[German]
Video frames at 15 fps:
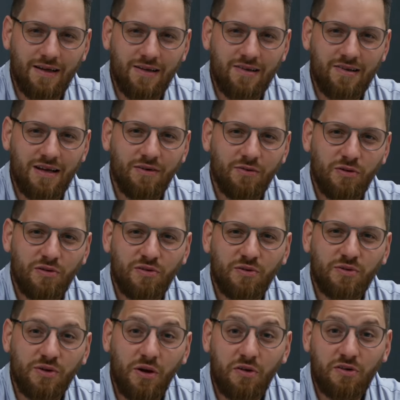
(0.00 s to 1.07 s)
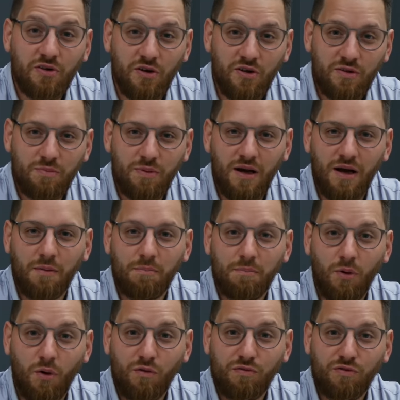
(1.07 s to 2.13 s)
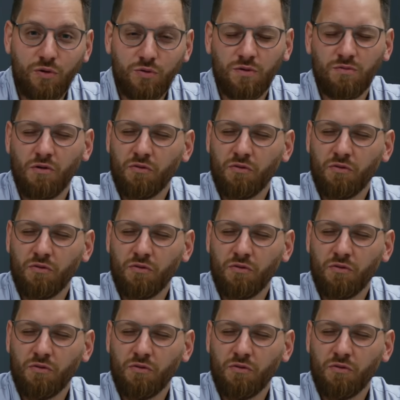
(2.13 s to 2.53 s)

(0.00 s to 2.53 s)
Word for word: Servus und Grüß Gott bei Profundum,